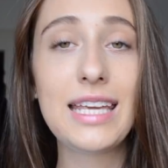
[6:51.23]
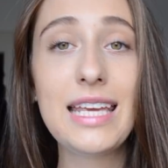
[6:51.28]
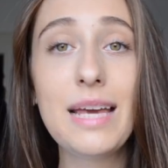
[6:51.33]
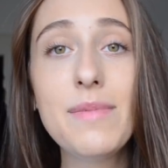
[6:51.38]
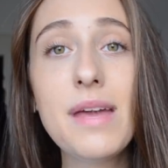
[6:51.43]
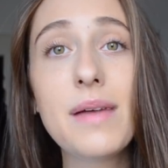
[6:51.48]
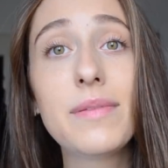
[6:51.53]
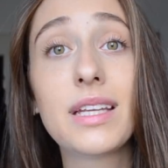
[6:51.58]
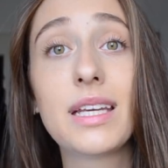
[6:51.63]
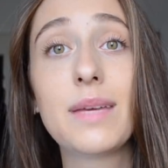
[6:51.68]
Ja
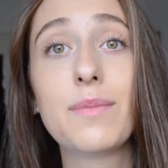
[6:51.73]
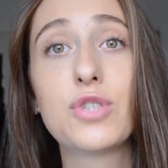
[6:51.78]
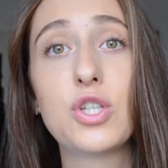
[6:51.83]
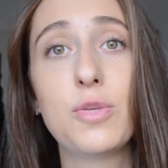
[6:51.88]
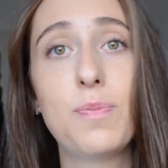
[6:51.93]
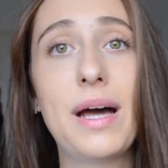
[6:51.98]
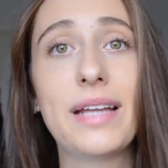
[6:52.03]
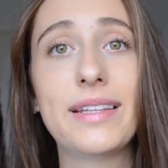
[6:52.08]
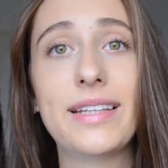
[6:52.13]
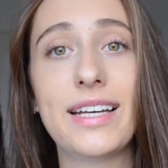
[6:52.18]
miałam taki
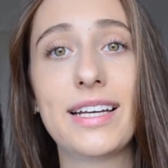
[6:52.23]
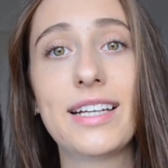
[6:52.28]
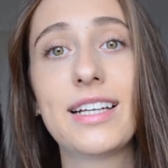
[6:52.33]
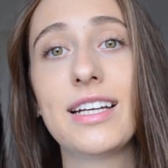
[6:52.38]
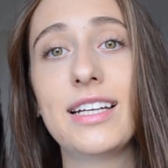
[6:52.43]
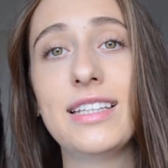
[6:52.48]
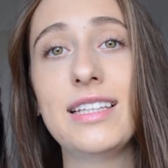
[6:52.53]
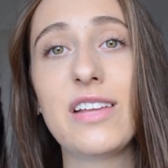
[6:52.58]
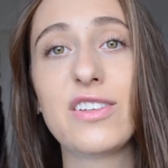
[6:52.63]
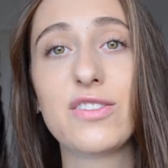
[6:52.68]

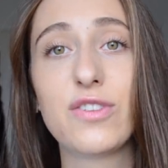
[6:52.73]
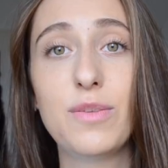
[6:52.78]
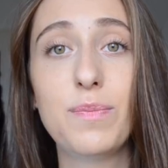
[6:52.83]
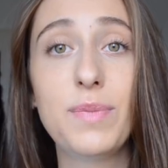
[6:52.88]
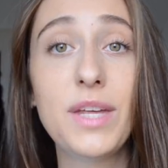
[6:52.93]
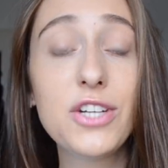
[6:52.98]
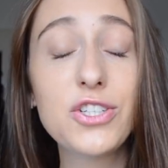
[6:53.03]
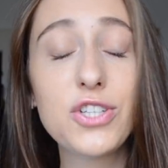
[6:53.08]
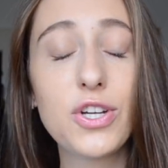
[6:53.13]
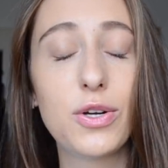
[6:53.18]
przypadek na swoim
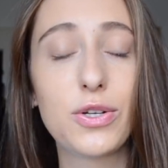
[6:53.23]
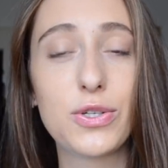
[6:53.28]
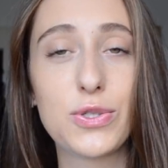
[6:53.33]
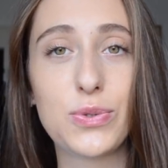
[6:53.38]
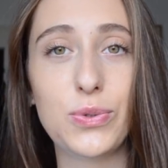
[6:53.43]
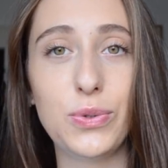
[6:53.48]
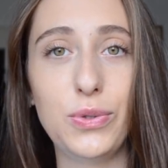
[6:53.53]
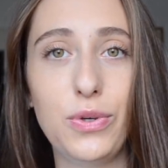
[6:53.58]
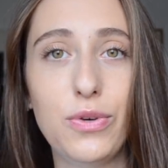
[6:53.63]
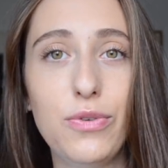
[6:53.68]
pierwszym roku
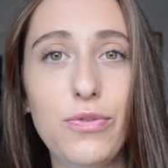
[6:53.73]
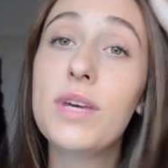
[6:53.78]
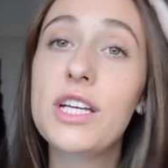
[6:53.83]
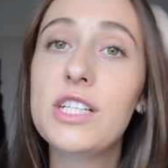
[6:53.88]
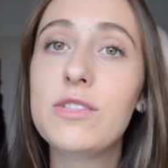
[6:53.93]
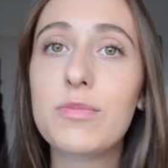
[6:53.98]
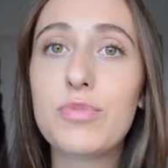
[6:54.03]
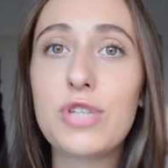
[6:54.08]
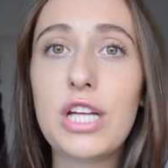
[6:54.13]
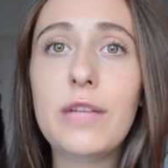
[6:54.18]
studiów,
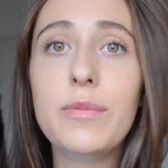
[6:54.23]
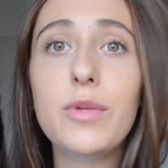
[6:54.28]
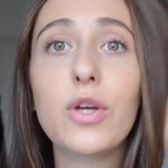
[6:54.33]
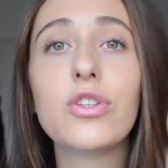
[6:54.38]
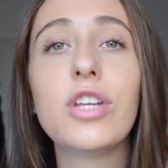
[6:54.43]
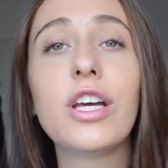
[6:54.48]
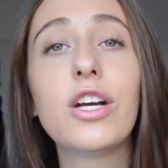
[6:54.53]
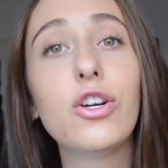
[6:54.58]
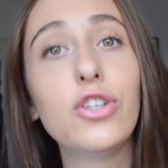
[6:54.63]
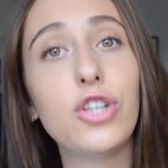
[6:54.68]
mieliśmy
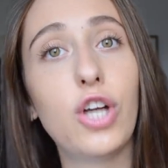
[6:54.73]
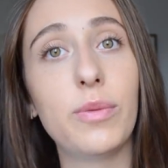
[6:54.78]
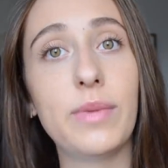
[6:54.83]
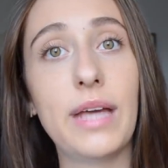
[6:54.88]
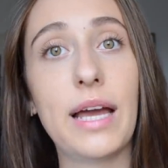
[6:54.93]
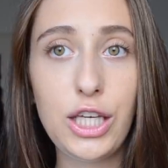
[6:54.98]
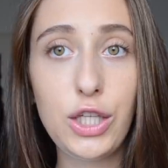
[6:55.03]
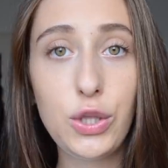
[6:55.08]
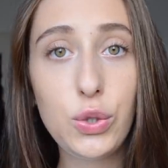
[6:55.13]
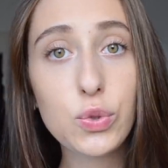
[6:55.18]
przedmiot
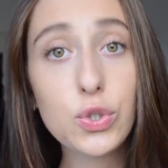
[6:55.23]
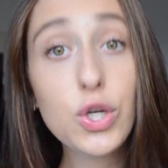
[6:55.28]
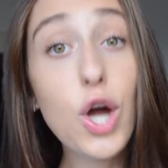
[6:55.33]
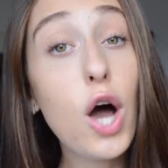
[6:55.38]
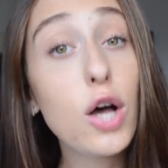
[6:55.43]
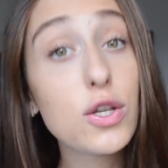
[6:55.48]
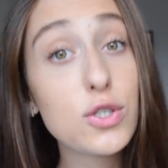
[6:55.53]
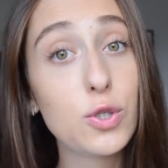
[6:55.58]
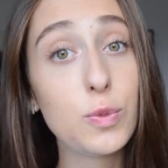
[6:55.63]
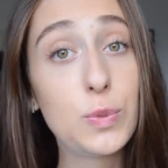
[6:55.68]
ekonomia i dużo
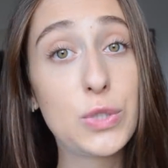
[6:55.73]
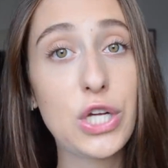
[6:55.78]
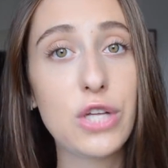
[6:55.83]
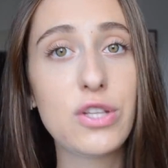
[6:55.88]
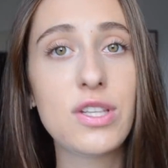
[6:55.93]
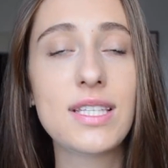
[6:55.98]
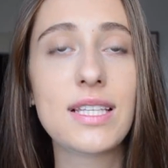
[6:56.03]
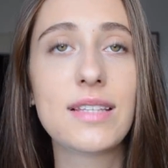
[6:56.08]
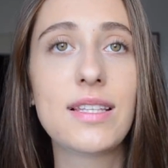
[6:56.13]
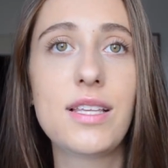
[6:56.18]
osób
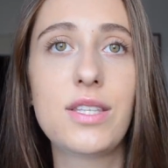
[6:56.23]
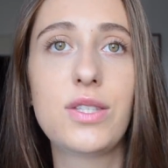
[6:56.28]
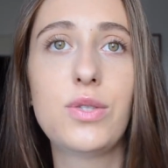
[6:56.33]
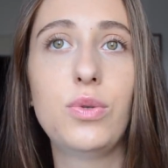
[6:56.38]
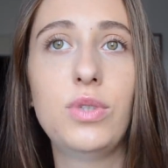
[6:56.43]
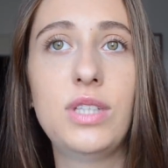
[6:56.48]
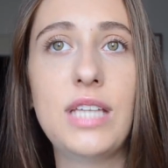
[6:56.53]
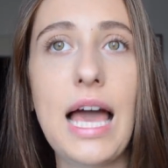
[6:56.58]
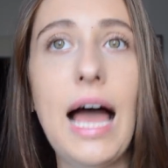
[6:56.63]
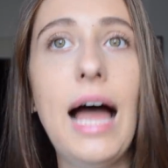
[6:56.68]
przychodząc na te
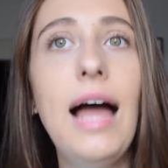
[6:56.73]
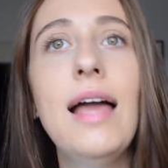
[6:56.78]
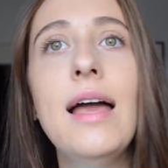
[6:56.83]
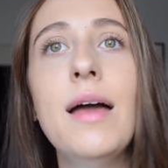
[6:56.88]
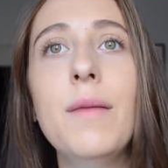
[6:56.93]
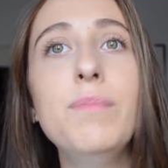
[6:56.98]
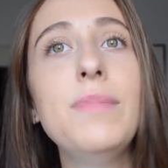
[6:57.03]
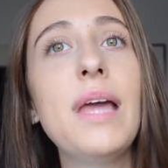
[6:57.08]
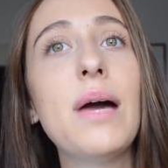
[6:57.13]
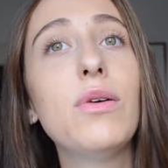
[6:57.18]
studia
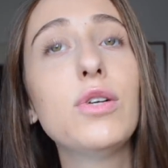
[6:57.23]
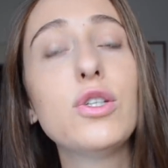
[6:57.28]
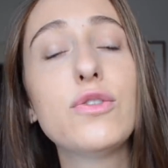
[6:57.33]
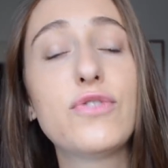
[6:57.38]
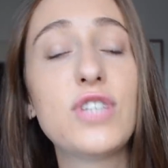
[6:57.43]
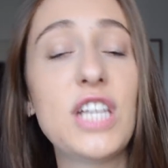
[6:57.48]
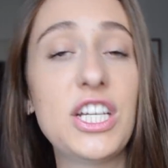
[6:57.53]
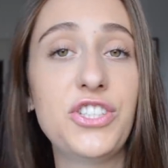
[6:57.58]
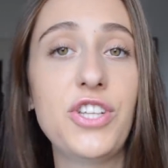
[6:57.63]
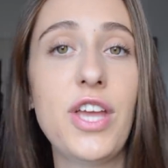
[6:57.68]
miało już
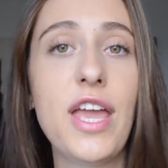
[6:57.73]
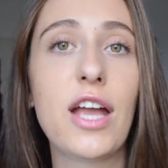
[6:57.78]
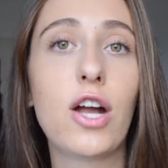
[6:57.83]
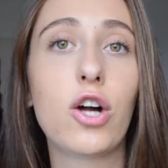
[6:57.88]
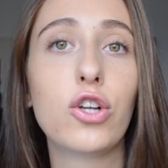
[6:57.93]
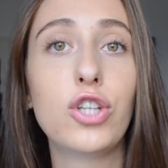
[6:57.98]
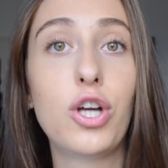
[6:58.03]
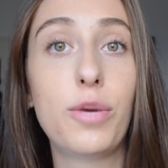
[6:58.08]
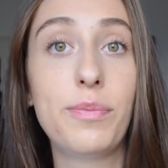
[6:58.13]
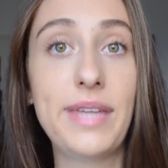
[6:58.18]
wcześniej
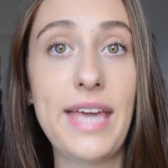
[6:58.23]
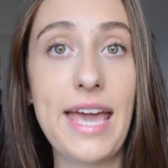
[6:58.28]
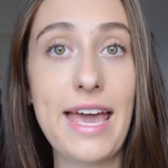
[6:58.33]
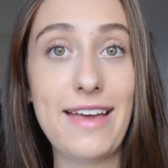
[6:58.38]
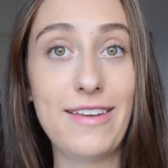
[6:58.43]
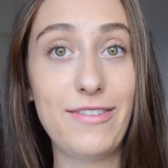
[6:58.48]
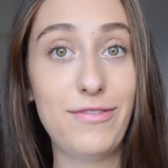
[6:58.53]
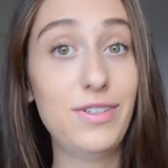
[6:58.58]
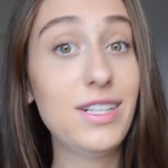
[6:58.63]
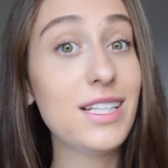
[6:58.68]
ekonomię
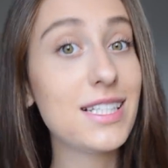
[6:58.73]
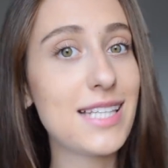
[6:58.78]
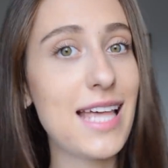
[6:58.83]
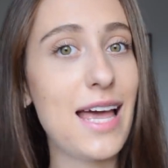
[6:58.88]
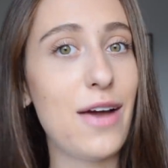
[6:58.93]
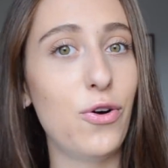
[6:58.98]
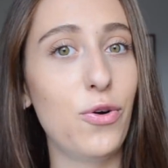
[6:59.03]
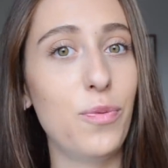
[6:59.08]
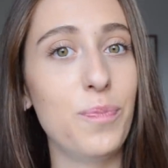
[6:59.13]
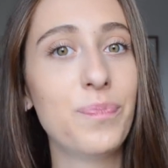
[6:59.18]
w
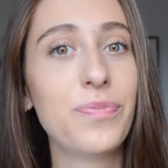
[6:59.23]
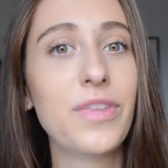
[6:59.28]
liceum.